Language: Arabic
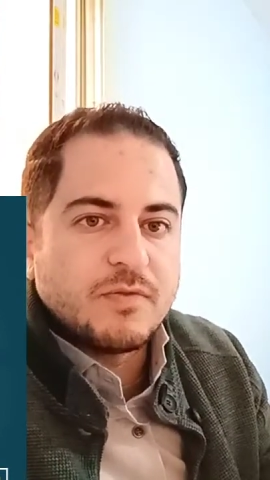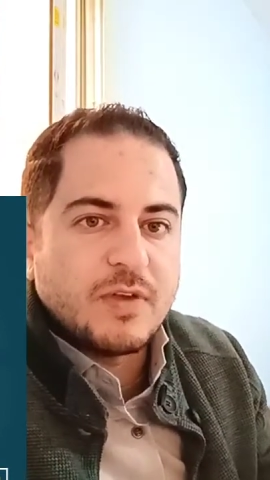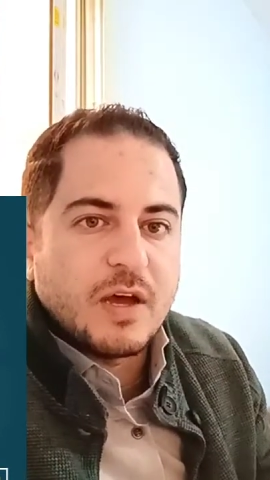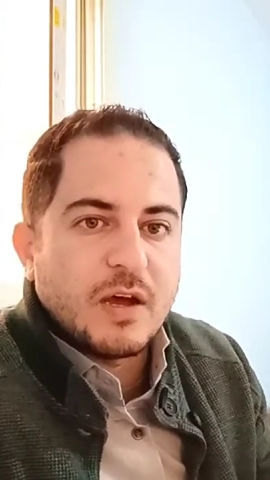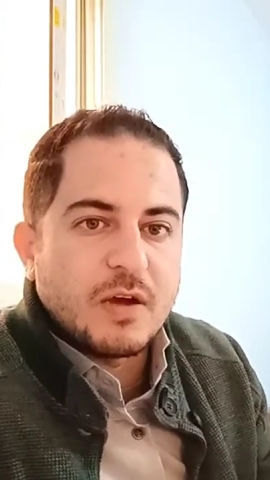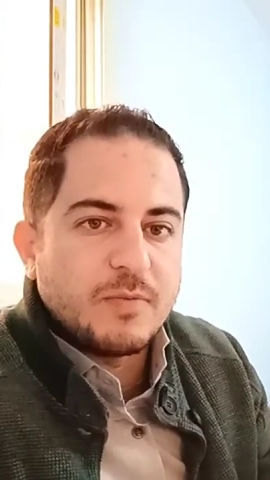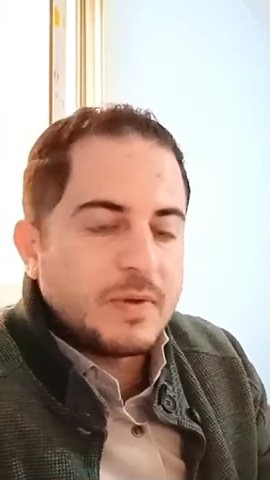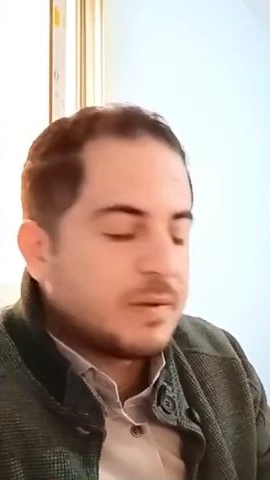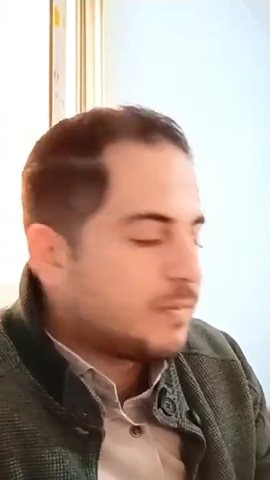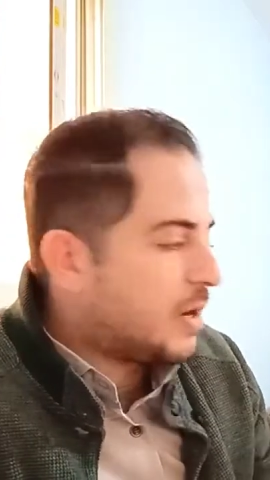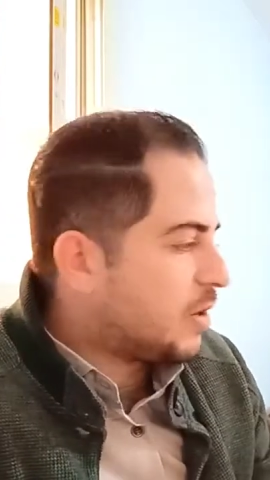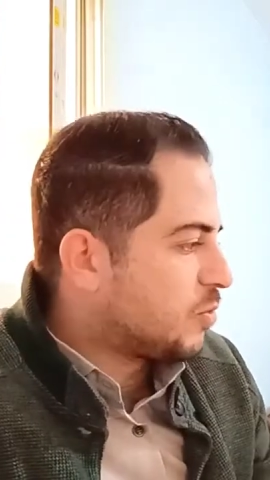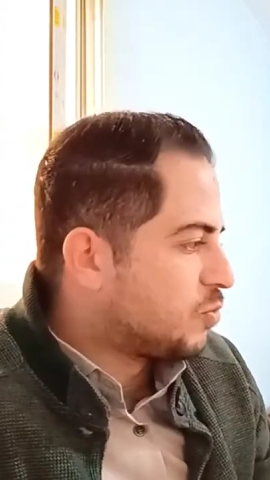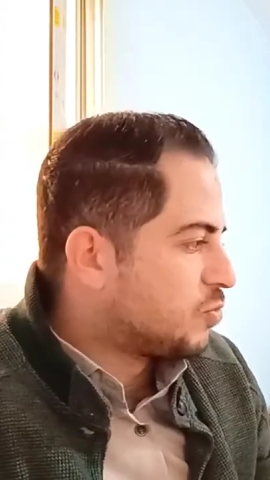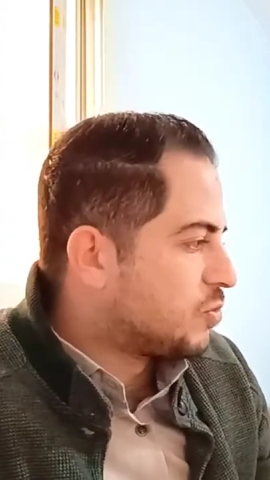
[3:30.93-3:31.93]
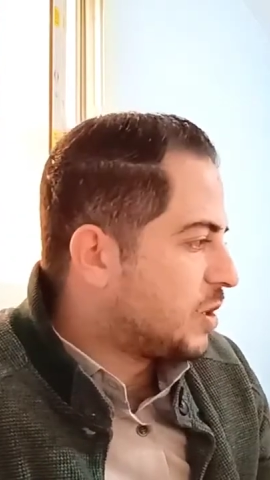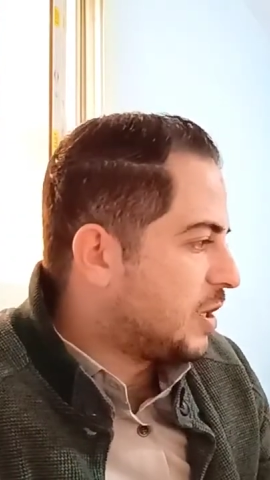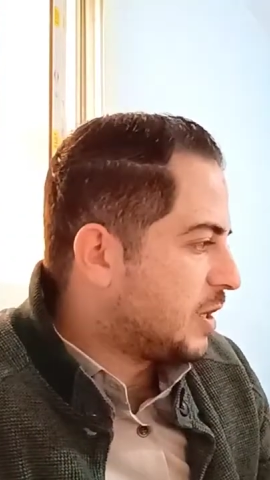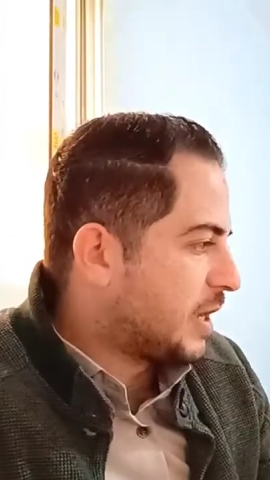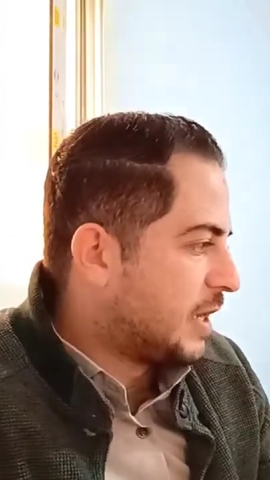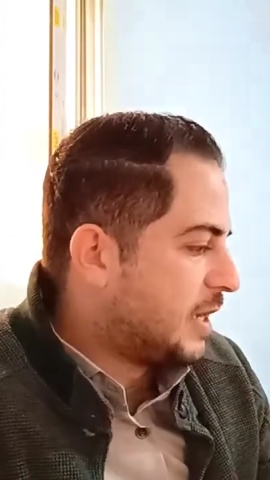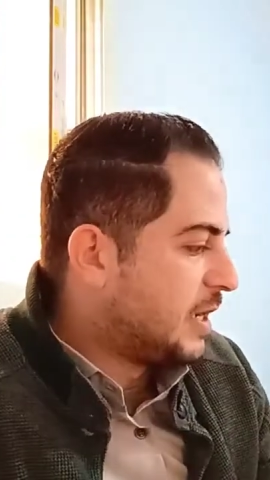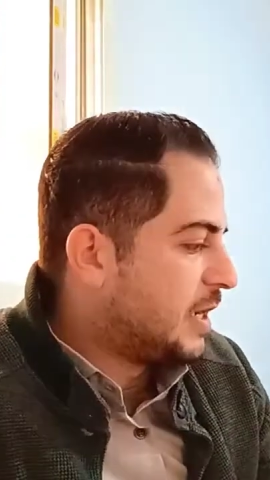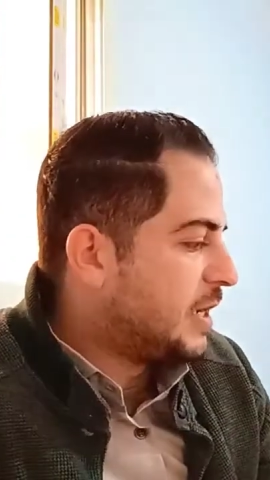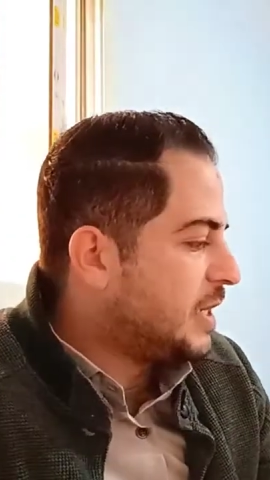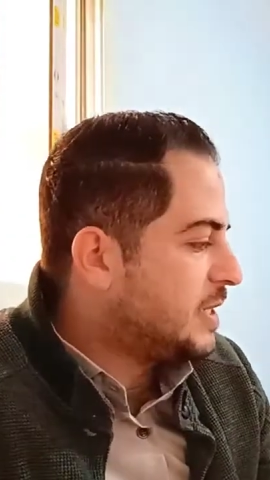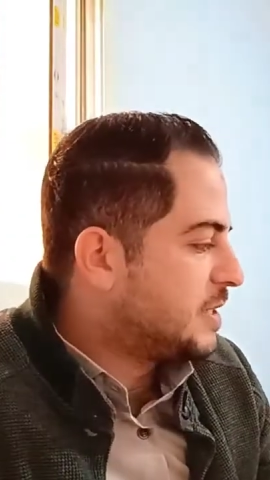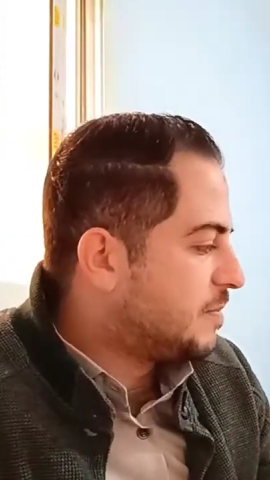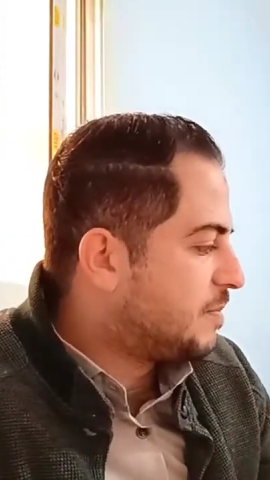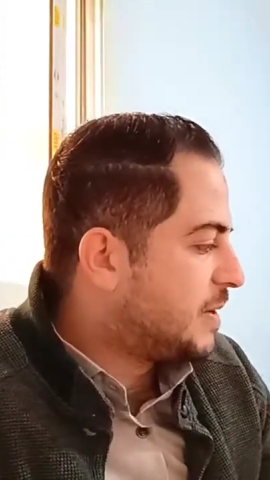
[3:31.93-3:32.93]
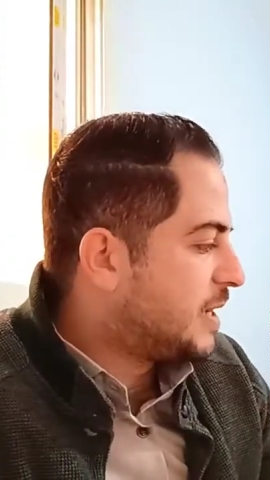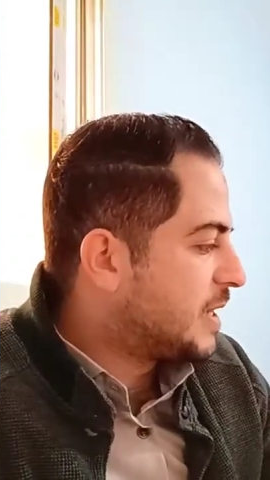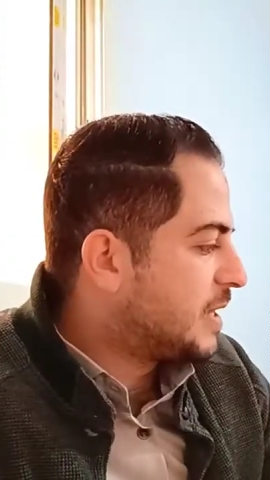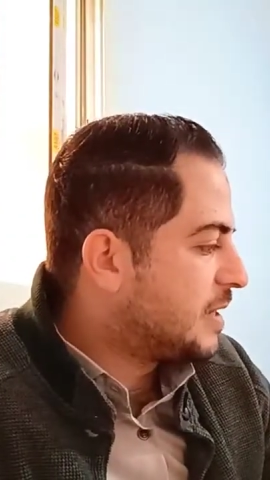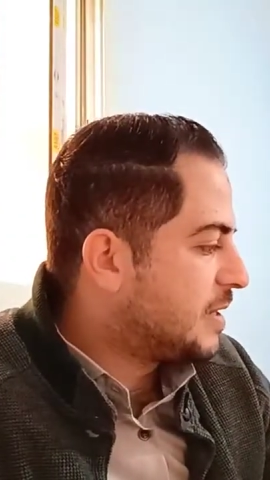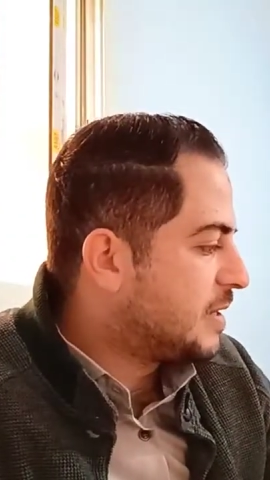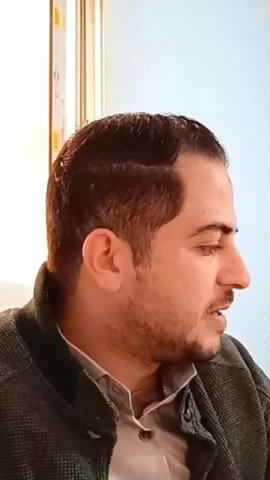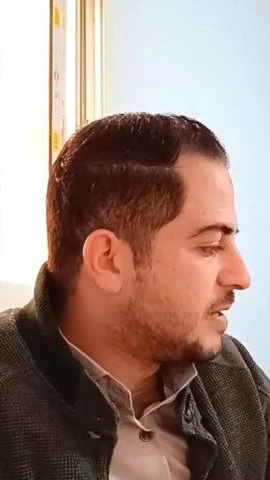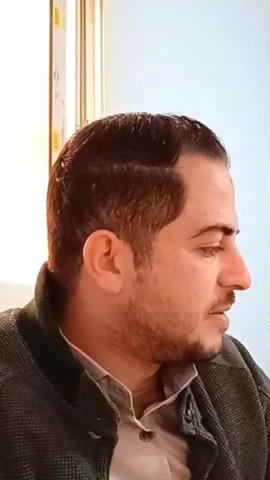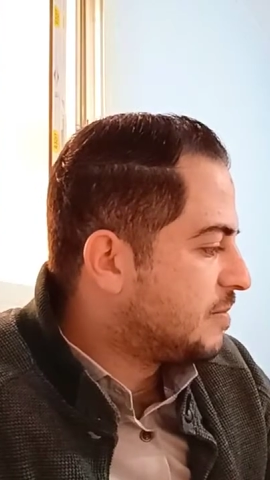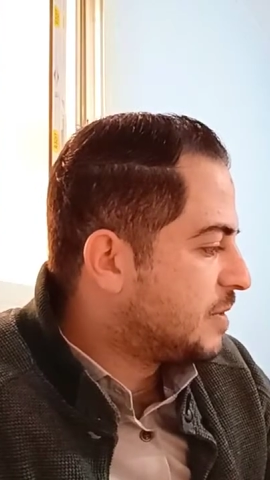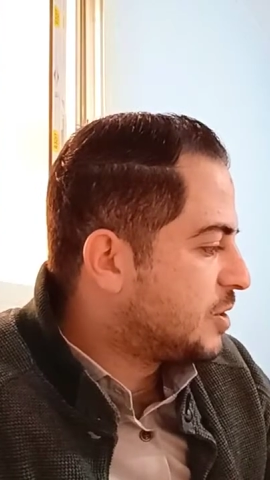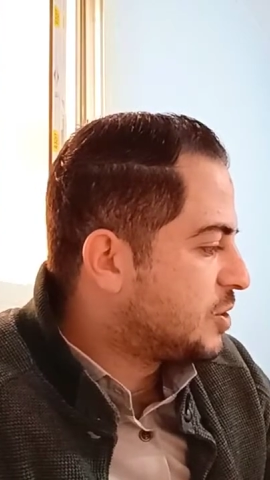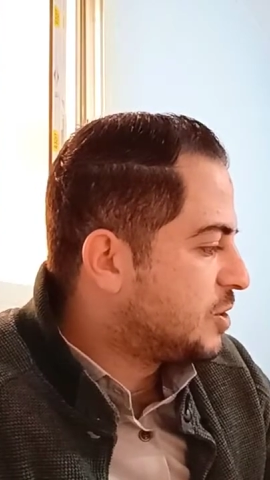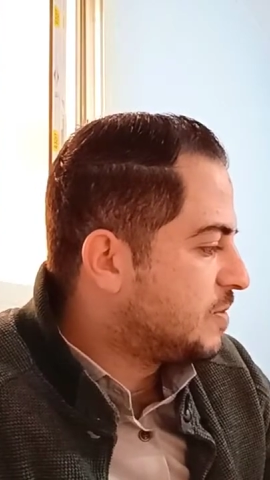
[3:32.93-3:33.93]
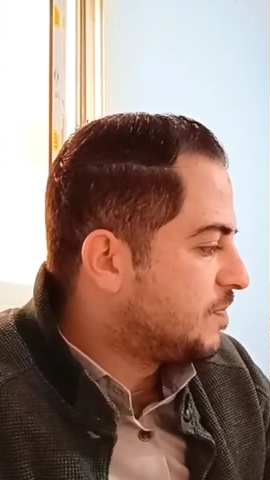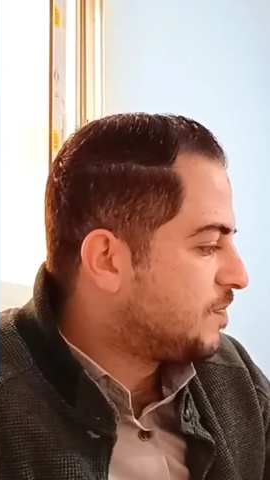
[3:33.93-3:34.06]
عربيه معروضه خلينا نحسب بقى كده ماشي